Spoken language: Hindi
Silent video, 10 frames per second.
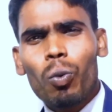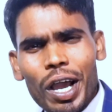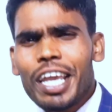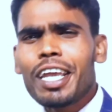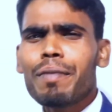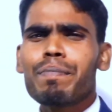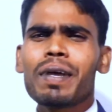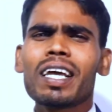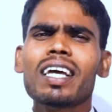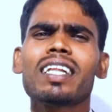वहीं
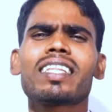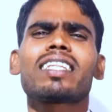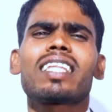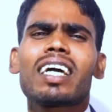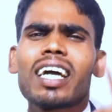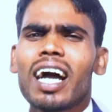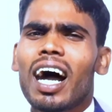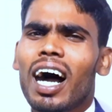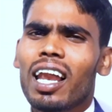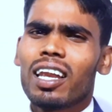पे
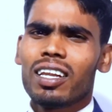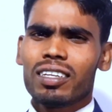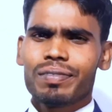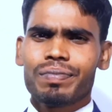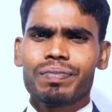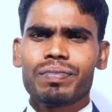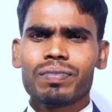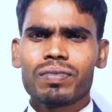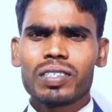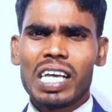तत्काल
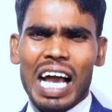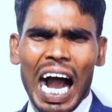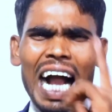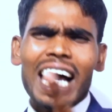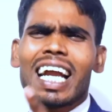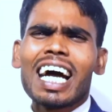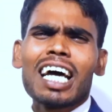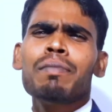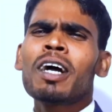अगर घर